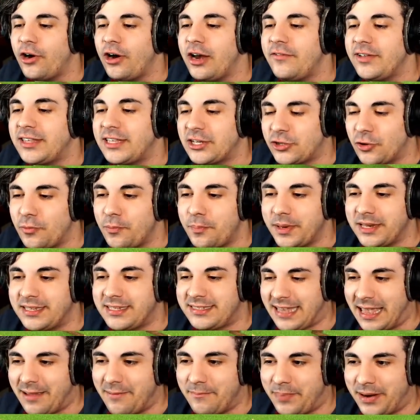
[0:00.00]
levitation per
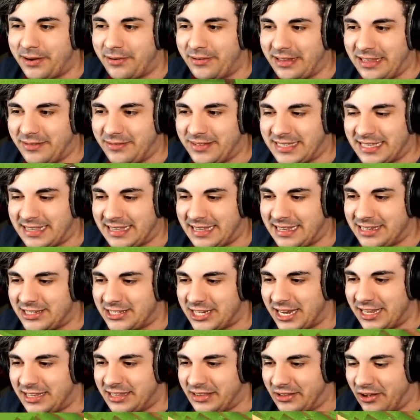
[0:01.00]
sempre, quindi mi state
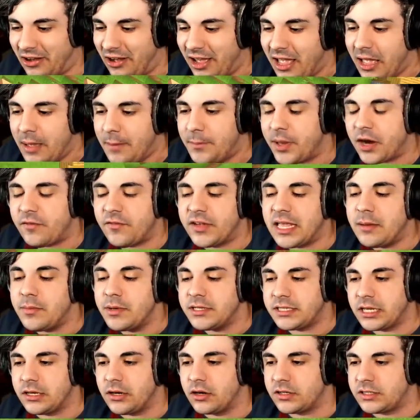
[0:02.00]
dicendo. Però vediamo
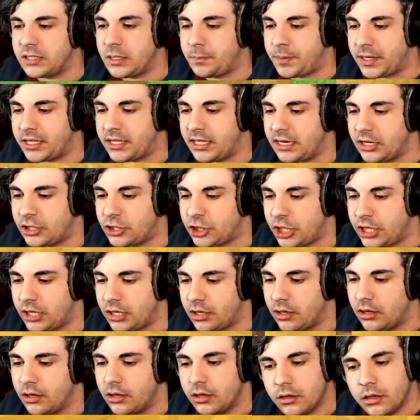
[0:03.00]
se i nostri piedini
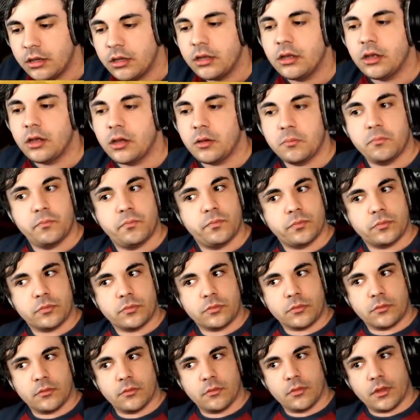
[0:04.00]
ci...
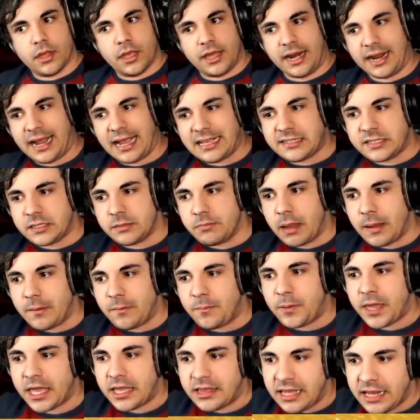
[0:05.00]
Ragazzi, ma i
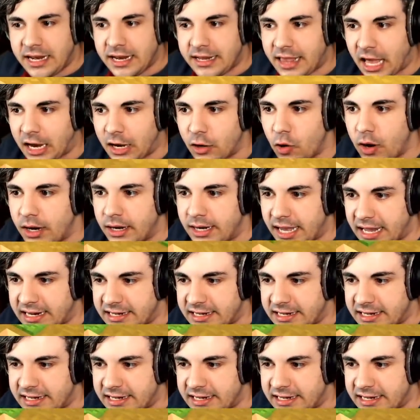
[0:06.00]
piedini danno anche